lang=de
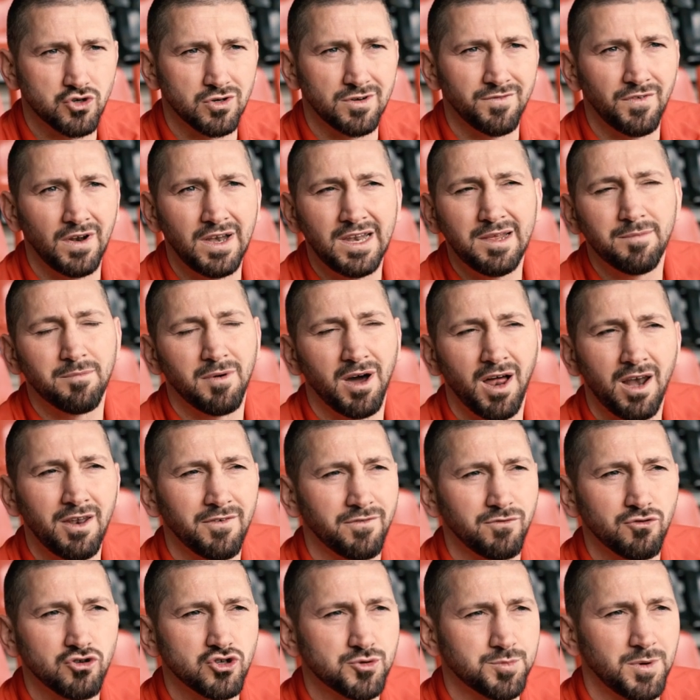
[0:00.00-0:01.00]
schön. Wir lieben
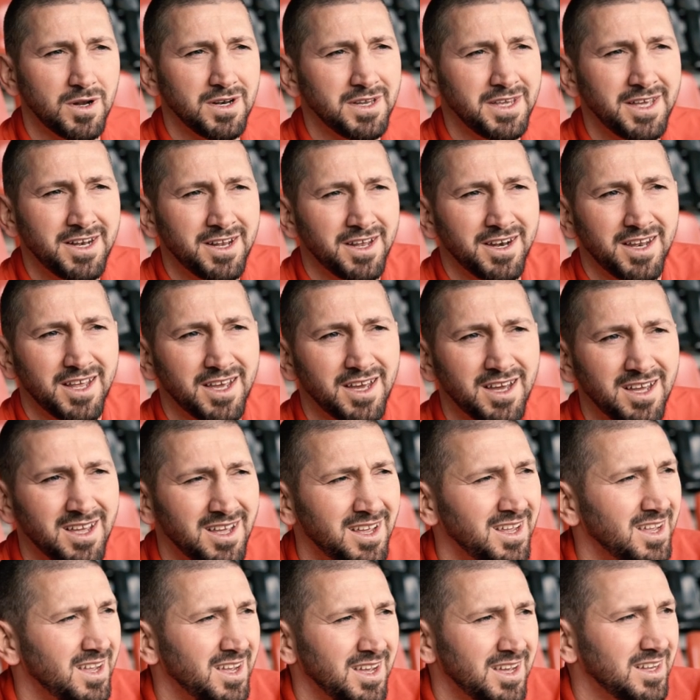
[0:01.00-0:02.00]
alle Fußball. Jeder, der,
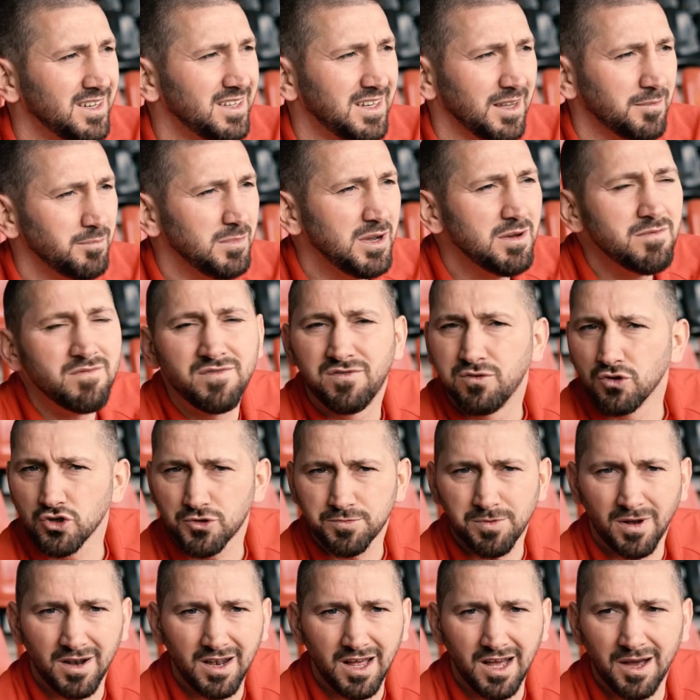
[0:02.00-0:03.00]
der mit dem
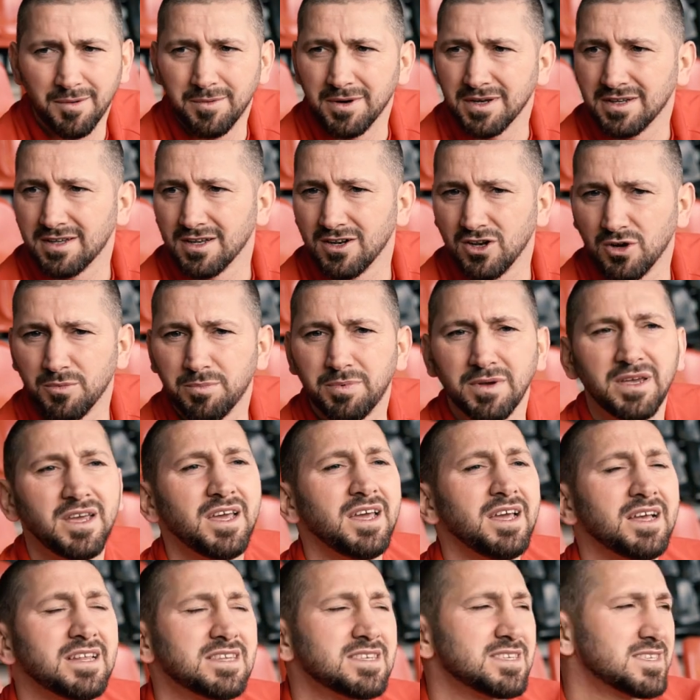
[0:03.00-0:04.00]
Fußball arbeitet, ob
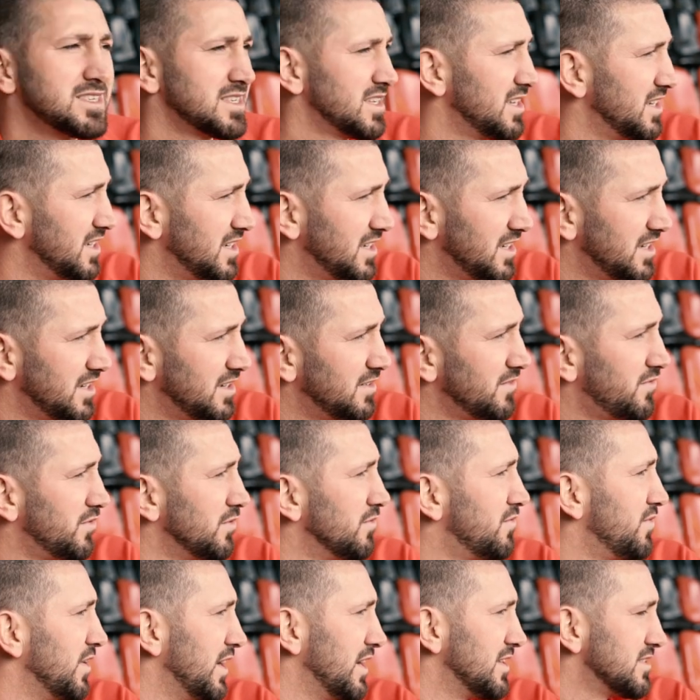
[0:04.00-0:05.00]
ihr jetzt äh,
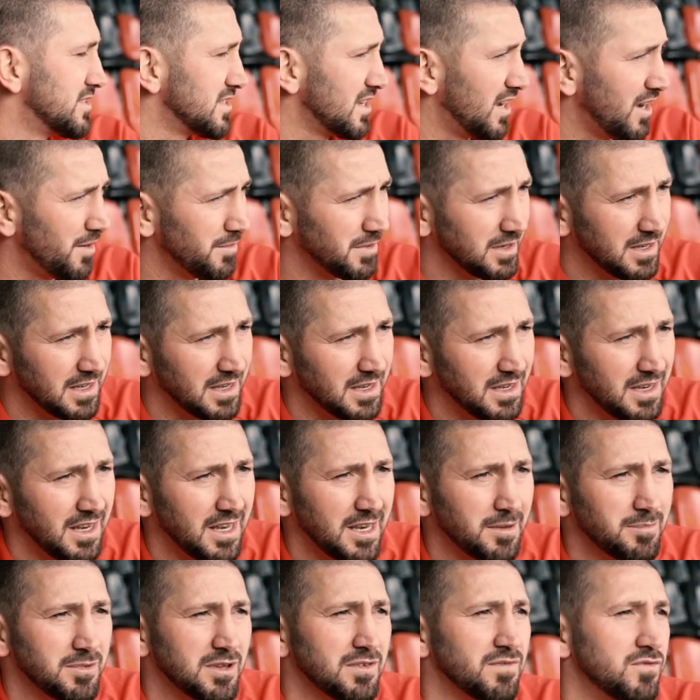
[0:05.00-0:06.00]
für Fernseher arbeitet, ihr
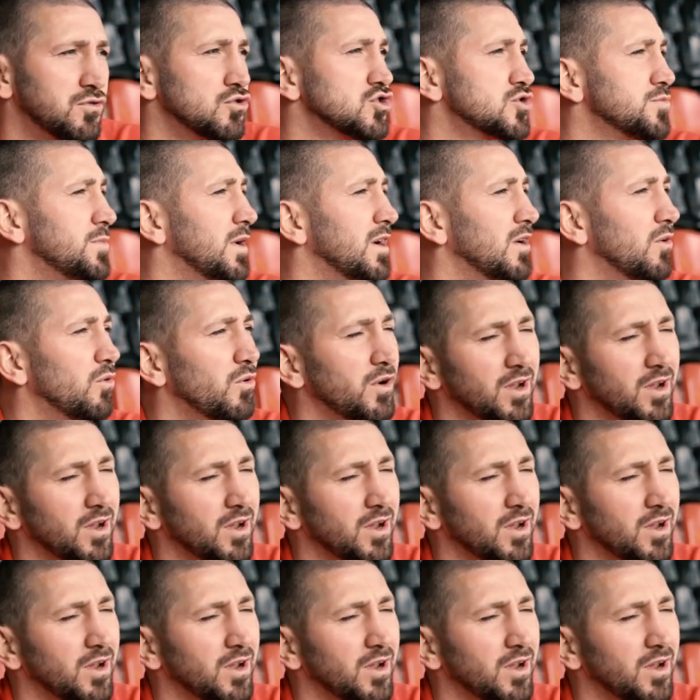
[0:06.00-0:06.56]
liebt den Fußball